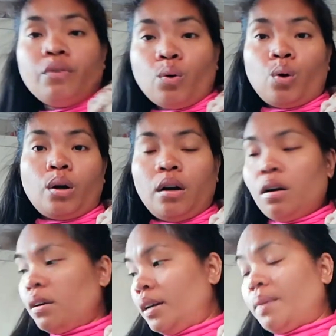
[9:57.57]
floor.
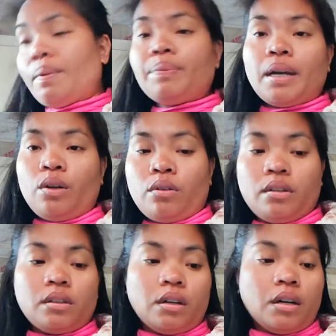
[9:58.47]
Nagmap tayo ng
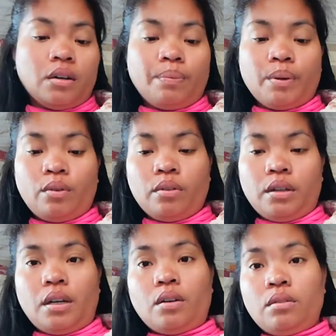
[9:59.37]
isang araw pero
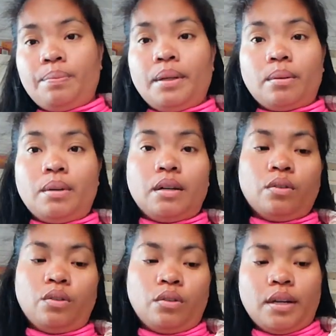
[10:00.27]
hindi akong pinag-vlog
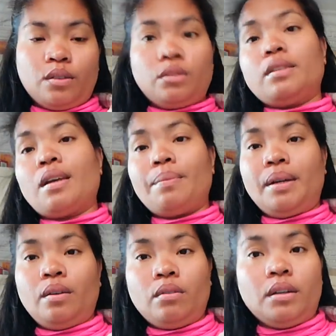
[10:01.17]
ko yun, guys. So,
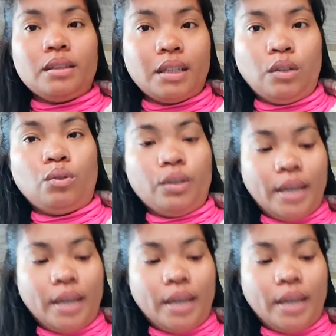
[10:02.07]
sabihin ko lang sa inyo.